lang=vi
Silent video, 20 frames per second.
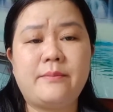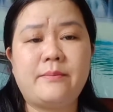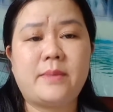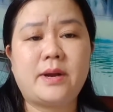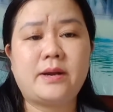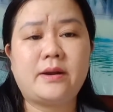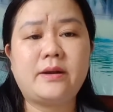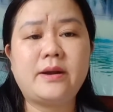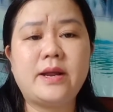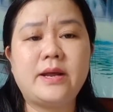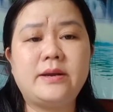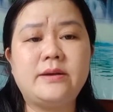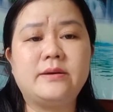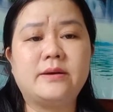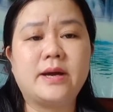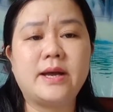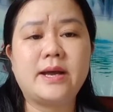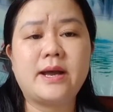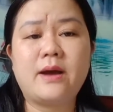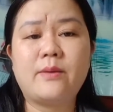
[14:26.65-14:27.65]
mà nó đi
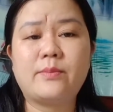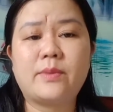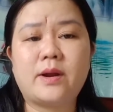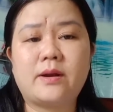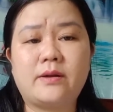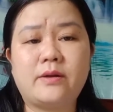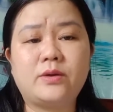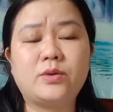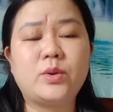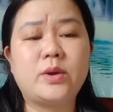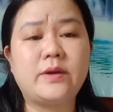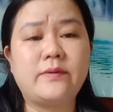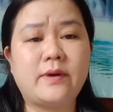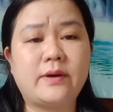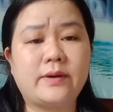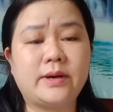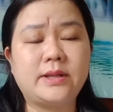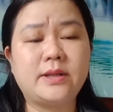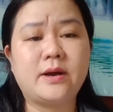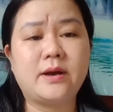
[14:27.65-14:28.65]
được hay không là nó tùy
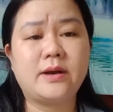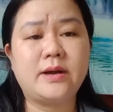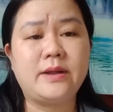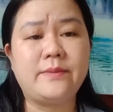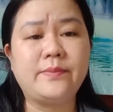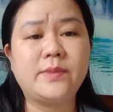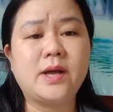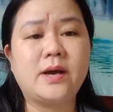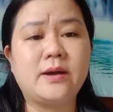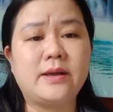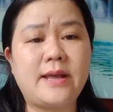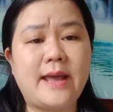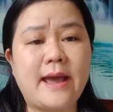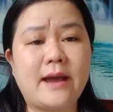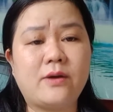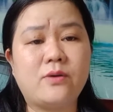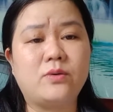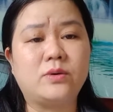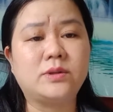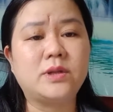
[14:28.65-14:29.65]
vào cái thời điểm thời
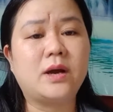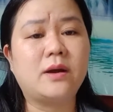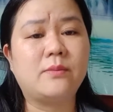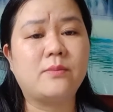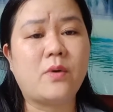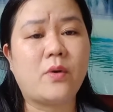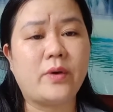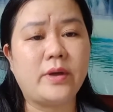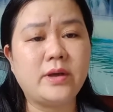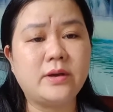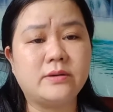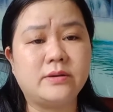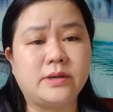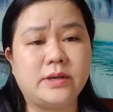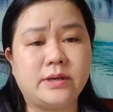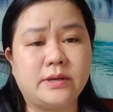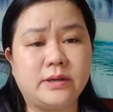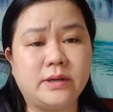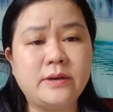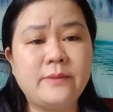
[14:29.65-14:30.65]
gian của từng mỗi
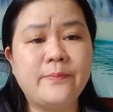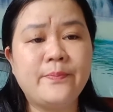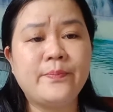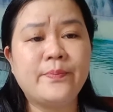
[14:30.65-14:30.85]
người nữa